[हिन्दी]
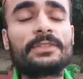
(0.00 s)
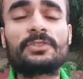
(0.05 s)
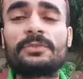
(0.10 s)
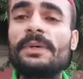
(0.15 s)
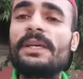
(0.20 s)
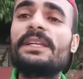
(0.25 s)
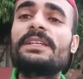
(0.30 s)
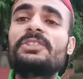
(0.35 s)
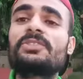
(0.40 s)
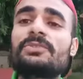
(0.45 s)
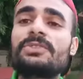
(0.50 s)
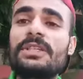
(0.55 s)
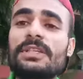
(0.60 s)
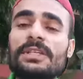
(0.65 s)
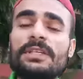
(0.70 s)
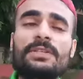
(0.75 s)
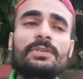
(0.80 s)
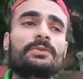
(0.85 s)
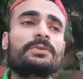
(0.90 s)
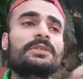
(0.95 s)
सो मैंने सोचा
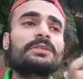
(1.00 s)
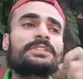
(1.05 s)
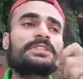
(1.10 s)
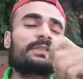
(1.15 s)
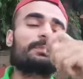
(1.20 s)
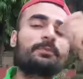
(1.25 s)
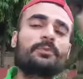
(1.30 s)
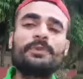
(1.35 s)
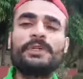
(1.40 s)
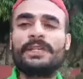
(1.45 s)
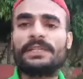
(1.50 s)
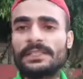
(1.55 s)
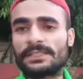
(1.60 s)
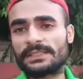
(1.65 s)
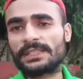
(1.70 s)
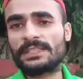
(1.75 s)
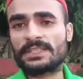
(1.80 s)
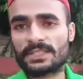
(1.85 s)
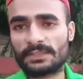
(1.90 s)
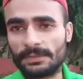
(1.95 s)
कि क्यों ना सबको एक ही
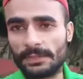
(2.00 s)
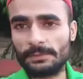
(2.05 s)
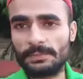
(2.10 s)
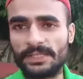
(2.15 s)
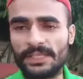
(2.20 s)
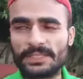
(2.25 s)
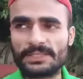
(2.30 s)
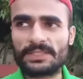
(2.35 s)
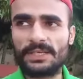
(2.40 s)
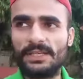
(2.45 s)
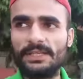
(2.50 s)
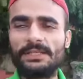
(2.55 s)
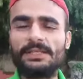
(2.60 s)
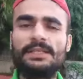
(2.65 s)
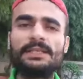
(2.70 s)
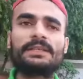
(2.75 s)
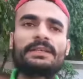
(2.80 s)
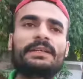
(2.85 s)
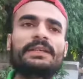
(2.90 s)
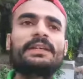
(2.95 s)
साथ जवाब दिया जाए
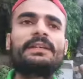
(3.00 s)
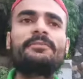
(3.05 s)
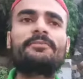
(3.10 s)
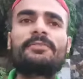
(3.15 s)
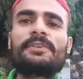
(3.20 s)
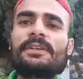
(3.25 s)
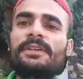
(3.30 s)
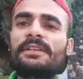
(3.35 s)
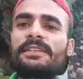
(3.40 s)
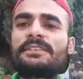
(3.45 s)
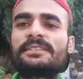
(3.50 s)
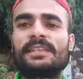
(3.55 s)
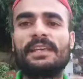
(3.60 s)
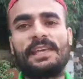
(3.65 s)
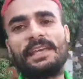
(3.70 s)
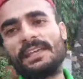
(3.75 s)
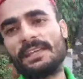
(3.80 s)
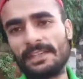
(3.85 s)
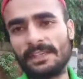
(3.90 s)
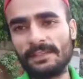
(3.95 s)
कि ये ग्रीन फिटनेस
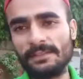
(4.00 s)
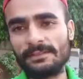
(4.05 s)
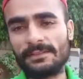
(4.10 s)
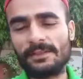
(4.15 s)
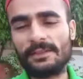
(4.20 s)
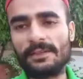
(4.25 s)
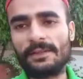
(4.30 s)
है क्या